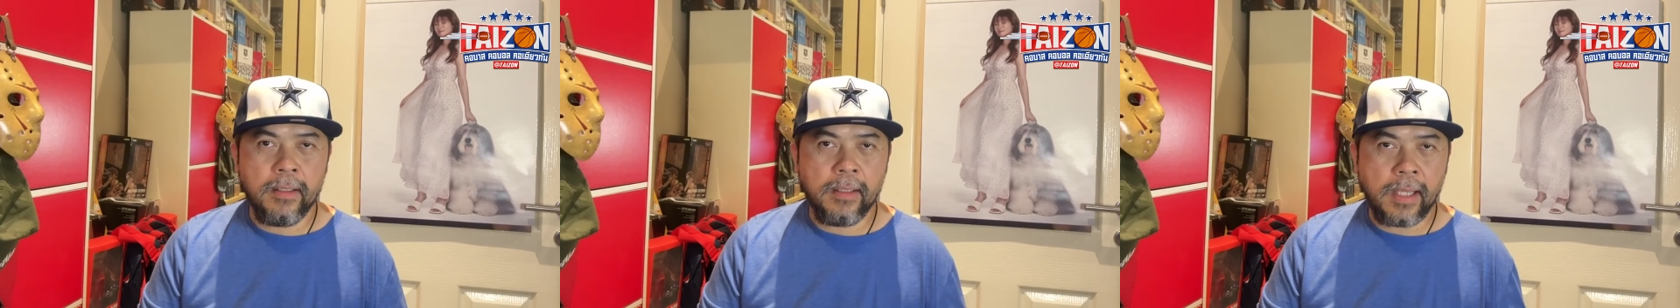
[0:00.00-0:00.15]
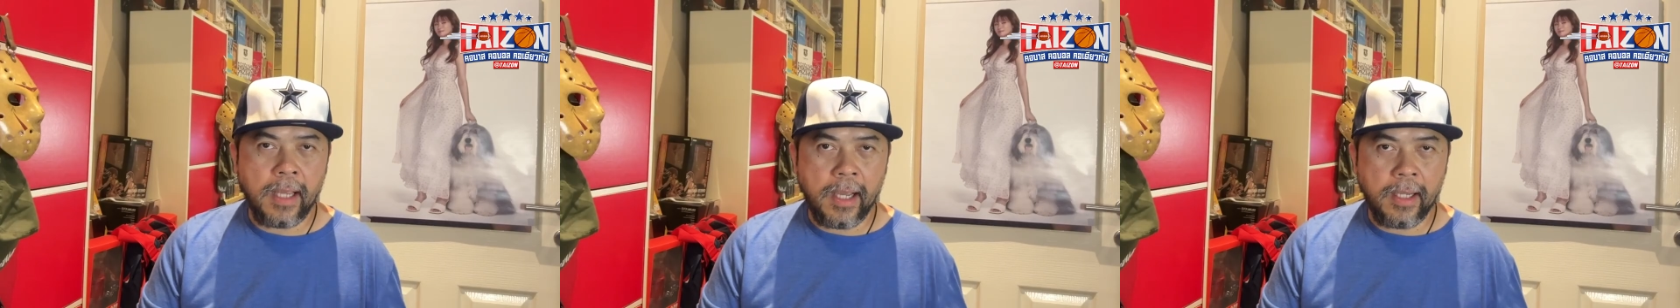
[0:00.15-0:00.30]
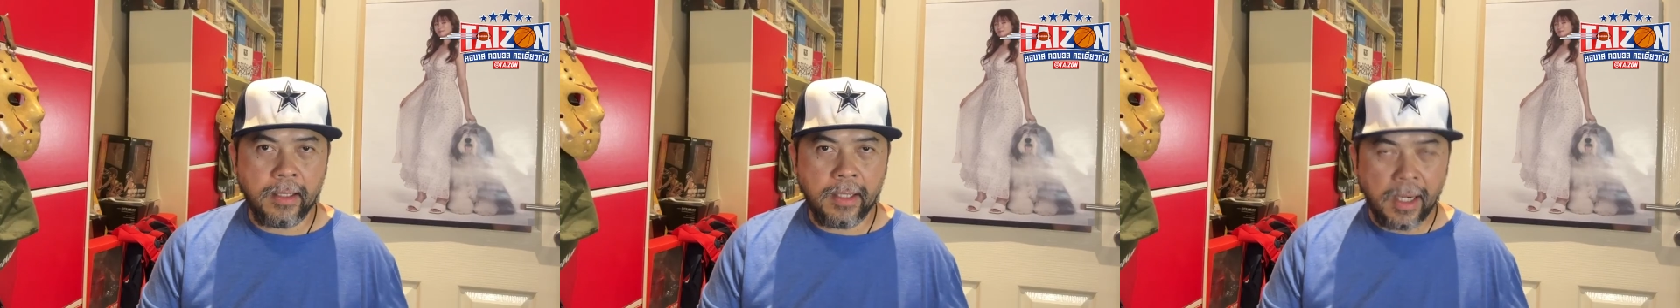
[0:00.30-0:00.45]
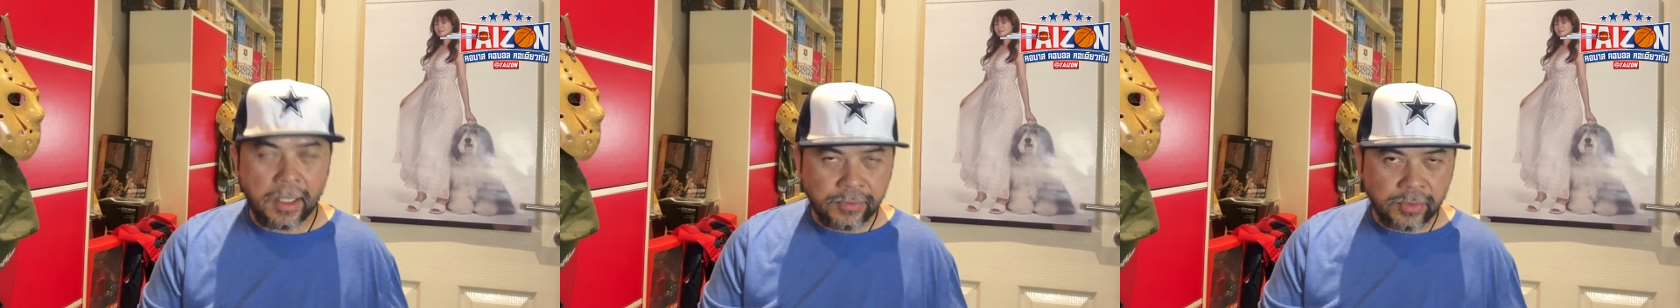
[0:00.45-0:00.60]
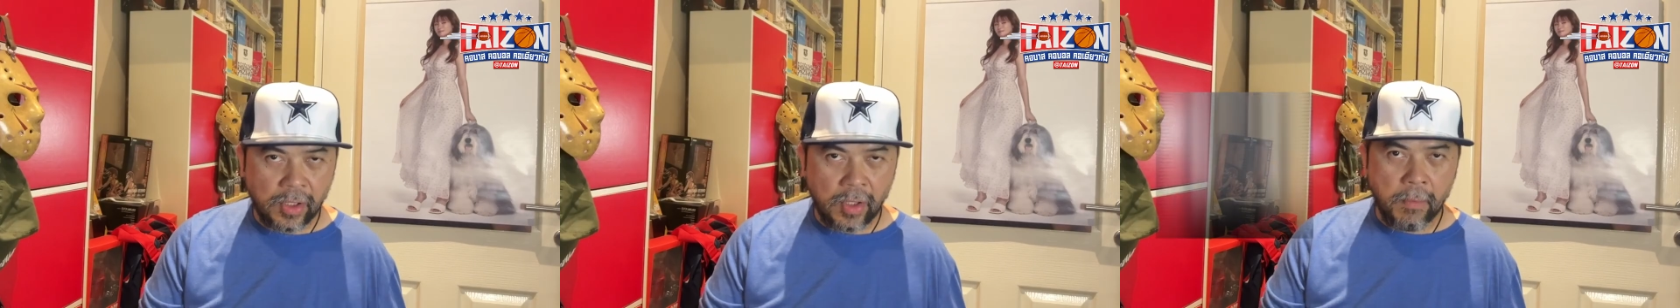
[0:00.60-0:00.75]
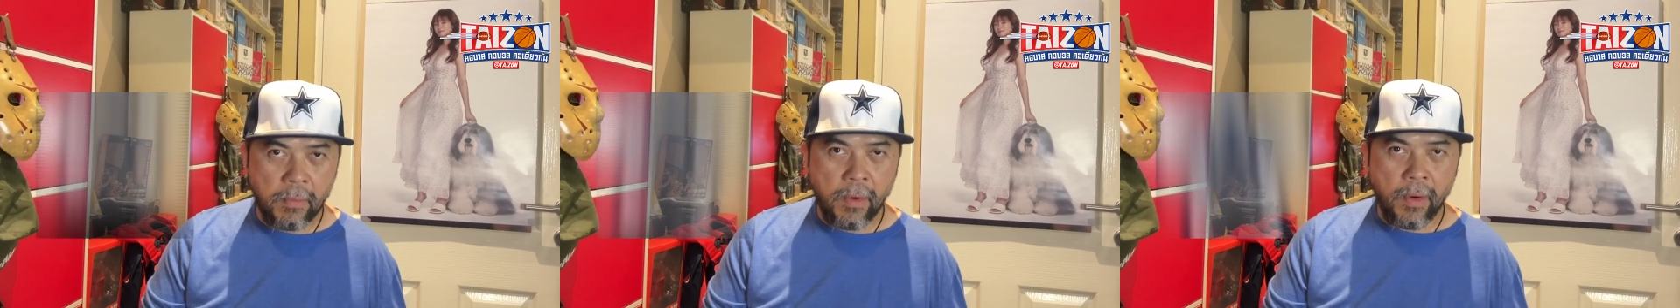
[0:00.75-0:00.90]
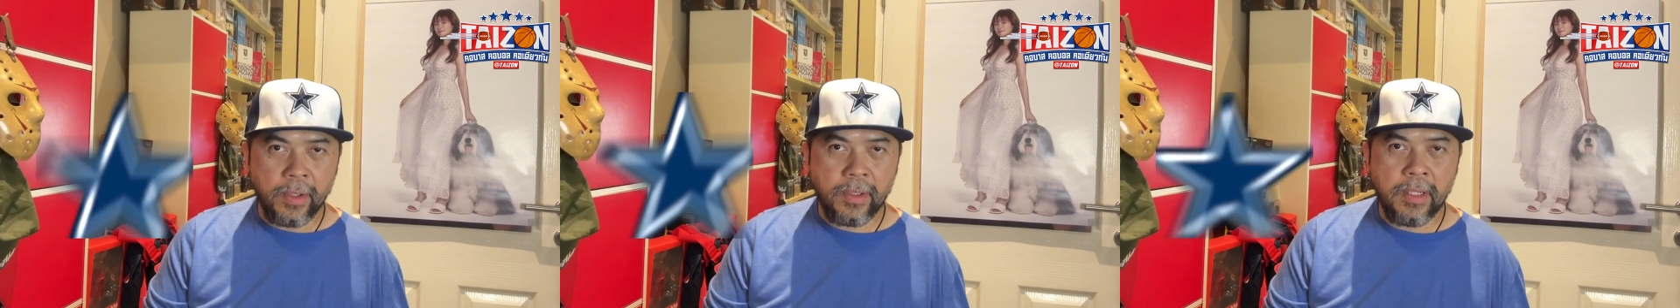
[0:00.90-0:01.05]
ทาง Dallas
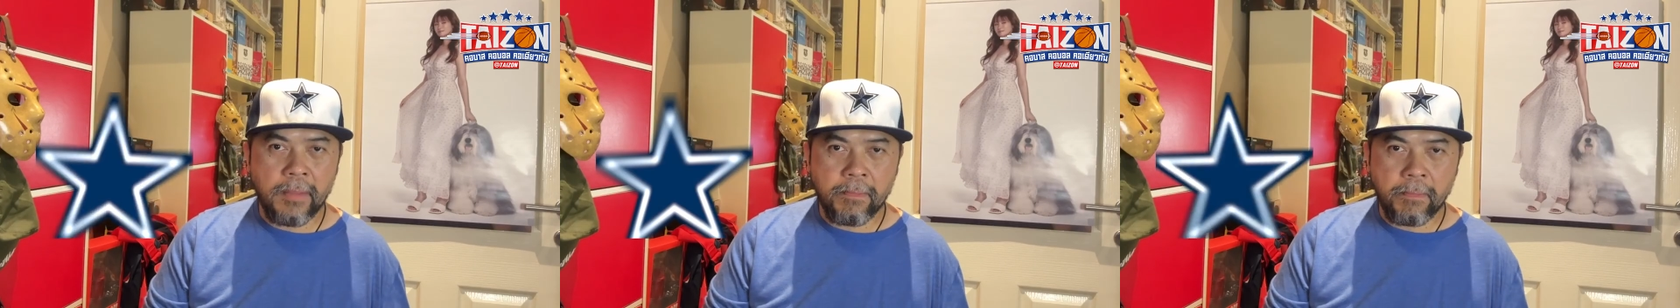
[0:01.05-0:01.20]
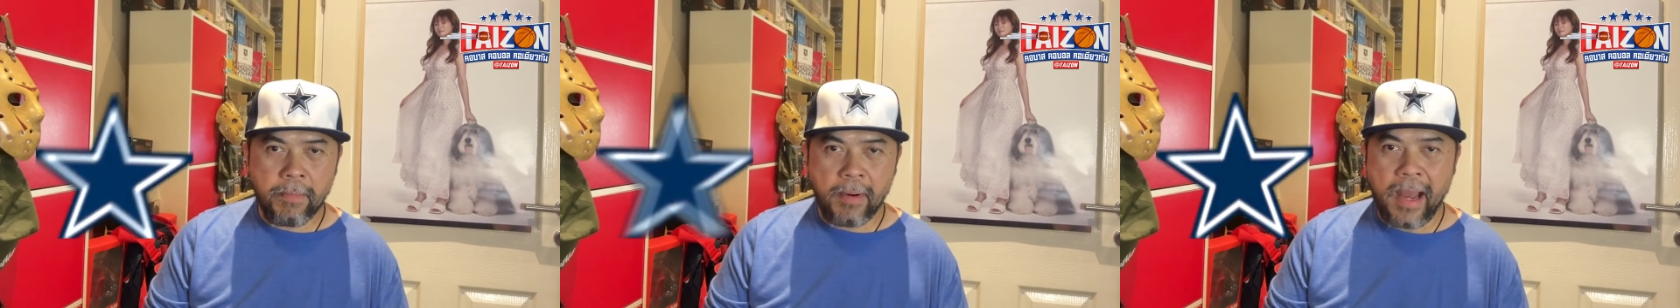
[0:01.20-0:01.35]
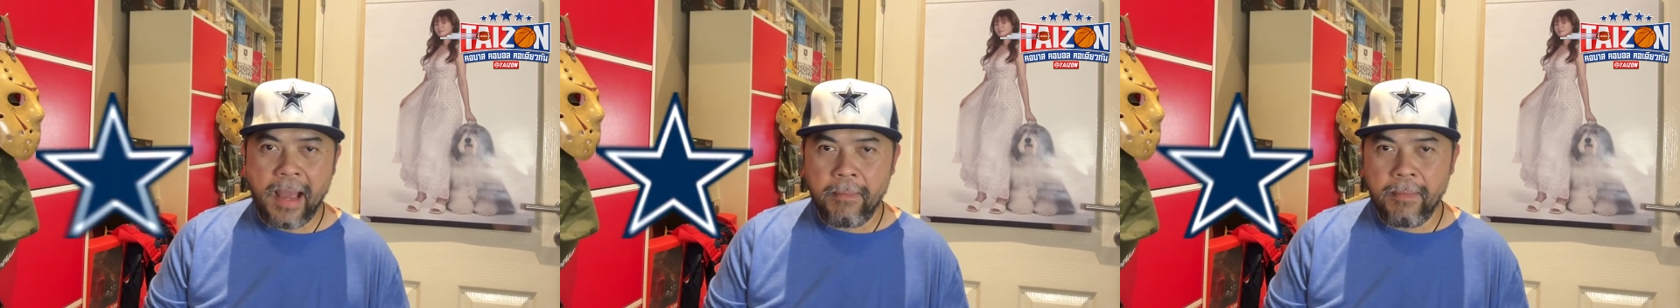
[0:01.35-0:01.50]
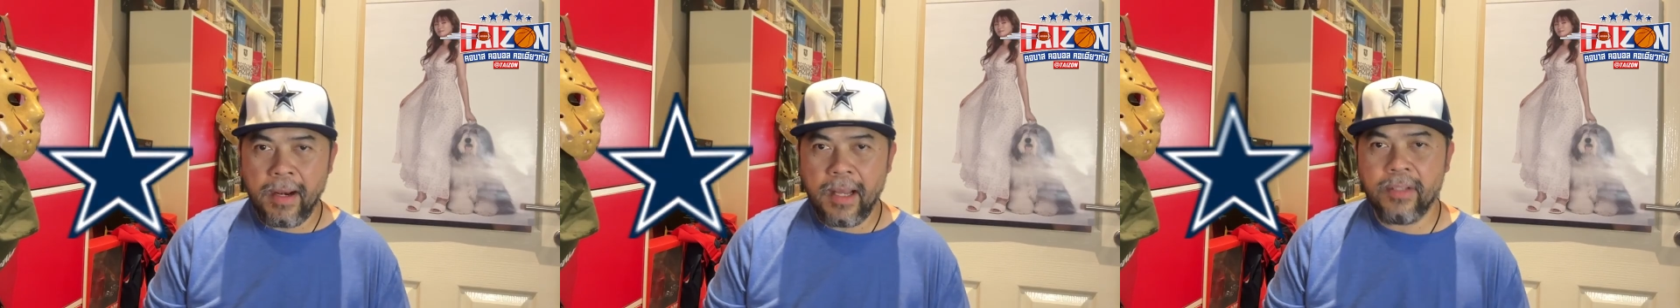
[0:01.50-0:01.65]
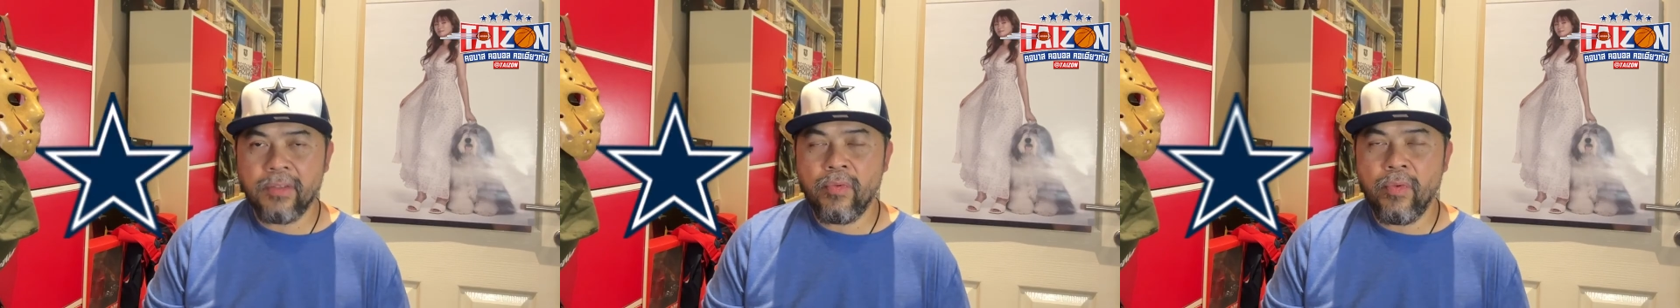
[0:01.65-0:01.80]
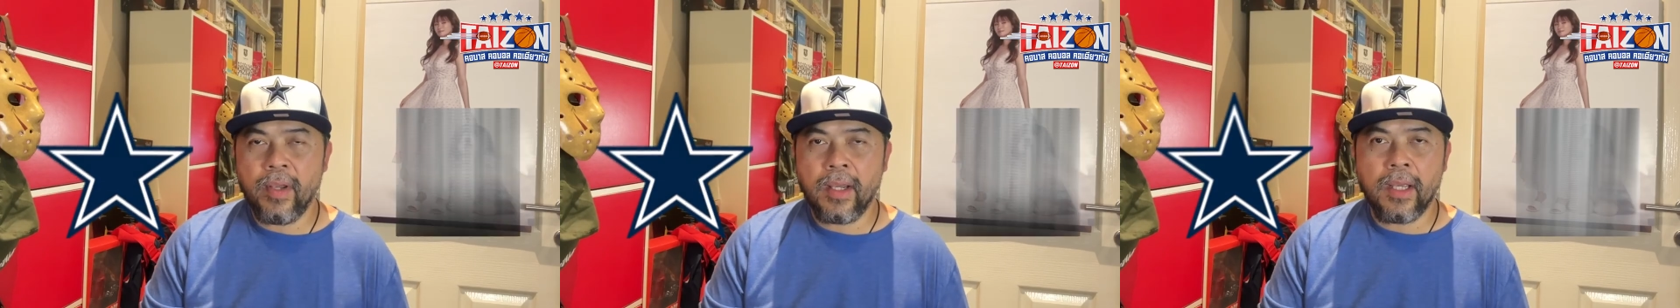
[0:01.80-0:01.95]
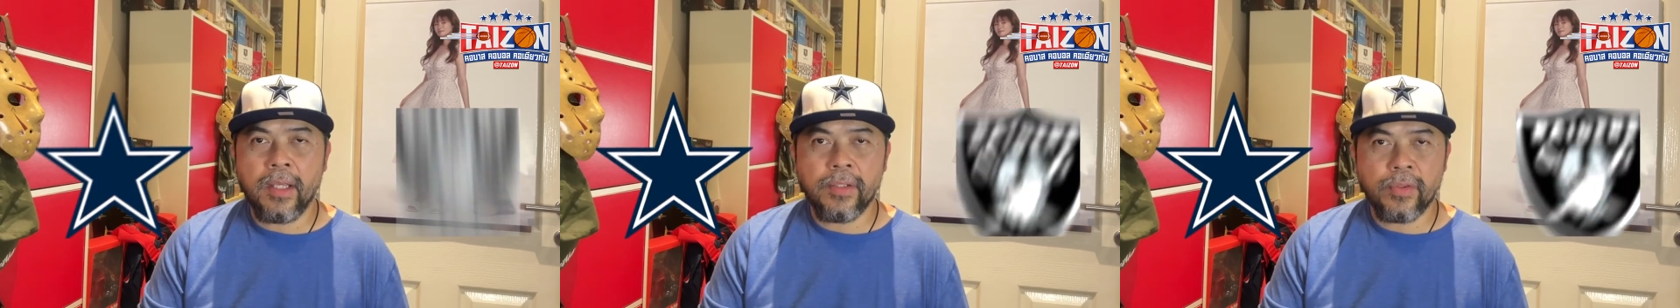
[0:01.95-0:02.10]
Cowboys ที่ปราบ Las
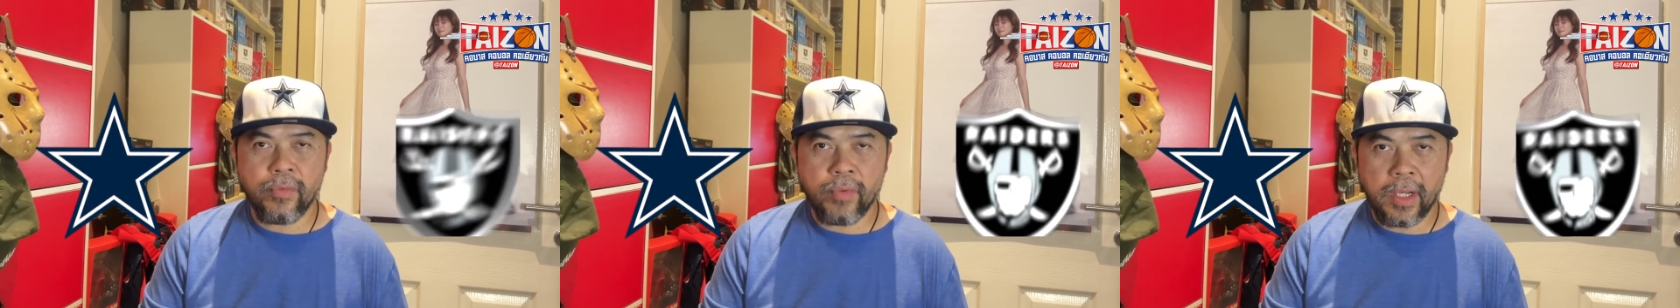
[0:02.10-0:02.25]
Vegas